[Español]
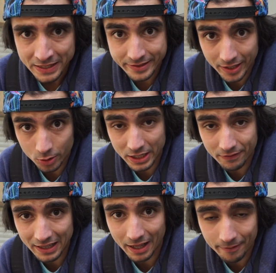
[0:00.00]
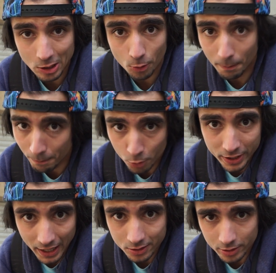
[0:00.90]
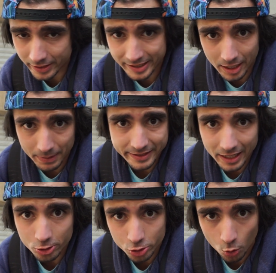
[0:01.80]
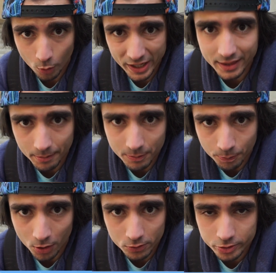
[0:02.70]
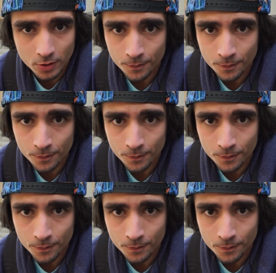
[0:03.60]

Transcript: y siendo nivel de amigo muy alto, es decir, el más alto son 40.000 polvos.